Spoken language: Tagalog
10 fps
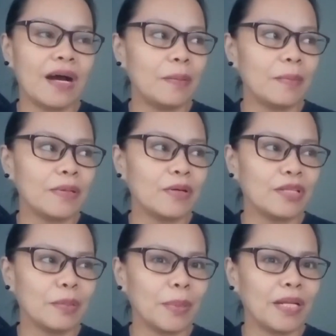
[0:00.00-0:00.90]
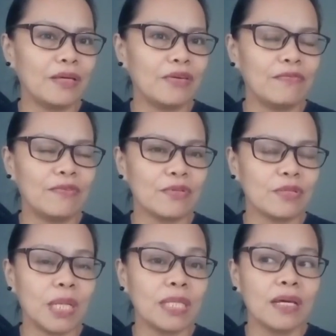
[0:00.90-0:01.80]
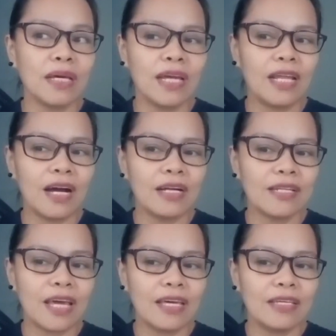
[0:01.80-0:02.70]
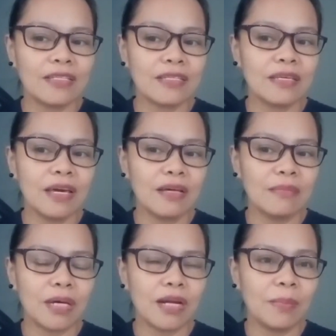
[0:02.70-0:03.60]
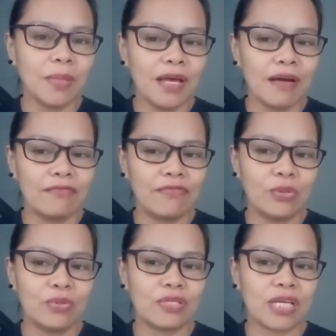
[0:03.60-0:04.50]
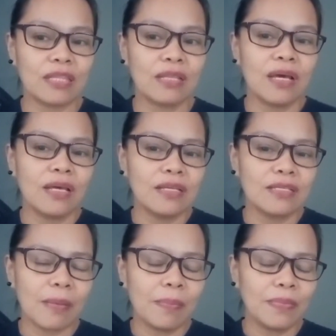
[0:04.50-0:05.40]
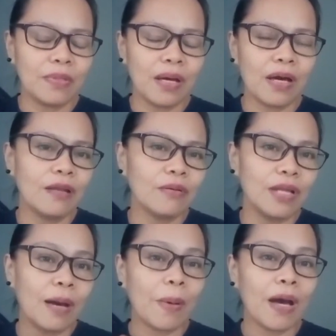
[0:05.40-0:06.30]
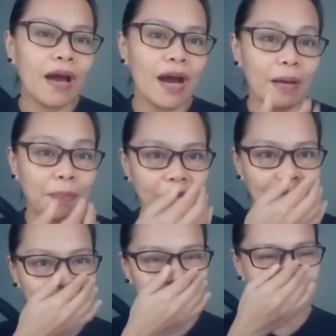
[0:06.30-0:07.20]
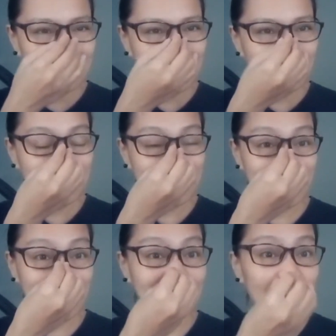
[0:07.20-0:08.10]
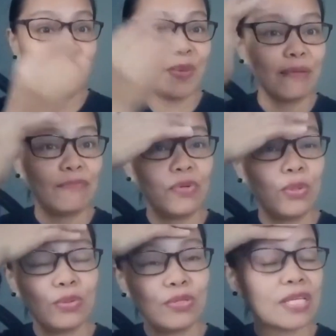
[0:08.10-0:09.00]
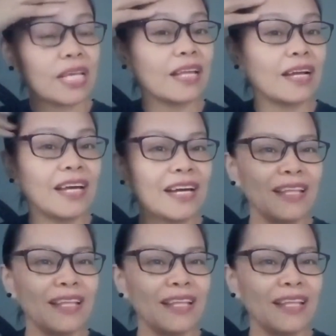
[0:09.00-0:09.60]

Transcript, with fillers: Um, konti pa lang yung views. But, ilang days. Yan, marami na ang views at sap na ano, napaka-happy ko that time kasi ang daming views at ang